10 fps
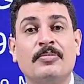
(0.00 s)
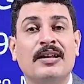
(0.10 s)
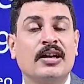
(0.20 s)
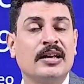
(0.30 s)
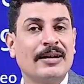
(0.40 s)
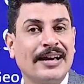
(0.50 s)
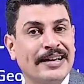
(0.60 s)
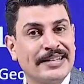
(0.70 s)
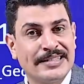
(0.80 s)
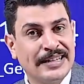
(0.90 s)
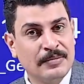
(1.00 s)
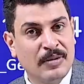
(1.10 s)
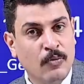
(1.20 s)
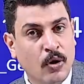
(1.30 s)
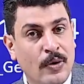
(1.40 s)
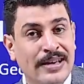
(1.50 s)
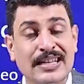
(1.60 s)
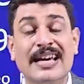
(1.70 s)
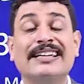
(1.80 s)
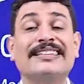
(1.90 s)
ربنا يكرمك اخر السنه دي بمجموع
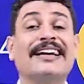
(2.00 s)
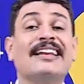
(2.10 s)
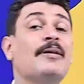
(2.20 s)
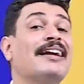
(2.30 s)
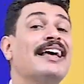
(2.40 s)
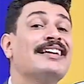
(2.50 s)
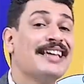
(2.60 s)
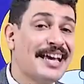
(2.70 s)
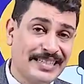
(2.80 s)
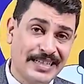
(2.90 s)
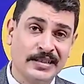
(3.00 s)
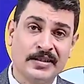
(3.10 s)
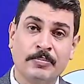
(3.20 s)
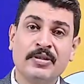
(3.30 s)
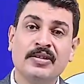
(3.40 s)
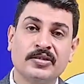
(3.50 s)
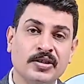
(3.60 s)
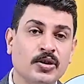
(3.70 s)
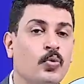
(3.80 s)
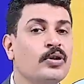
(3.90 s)
كويس تكريمك الاساسي ان ربنا
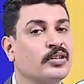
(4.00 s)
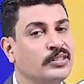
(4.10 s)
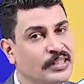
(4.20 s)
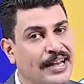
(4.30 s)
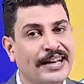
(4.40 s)
يرضيك ويرضيك